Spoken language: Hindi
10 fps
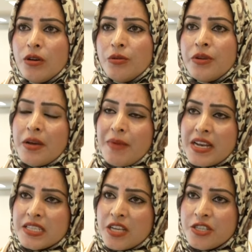उन्होंने
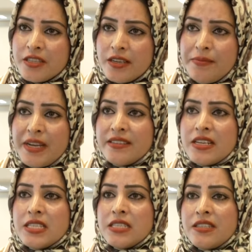हमारे साथ जितने भी
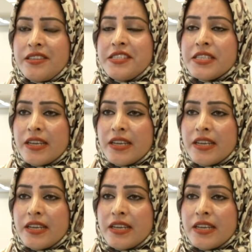एट्रासिटीज़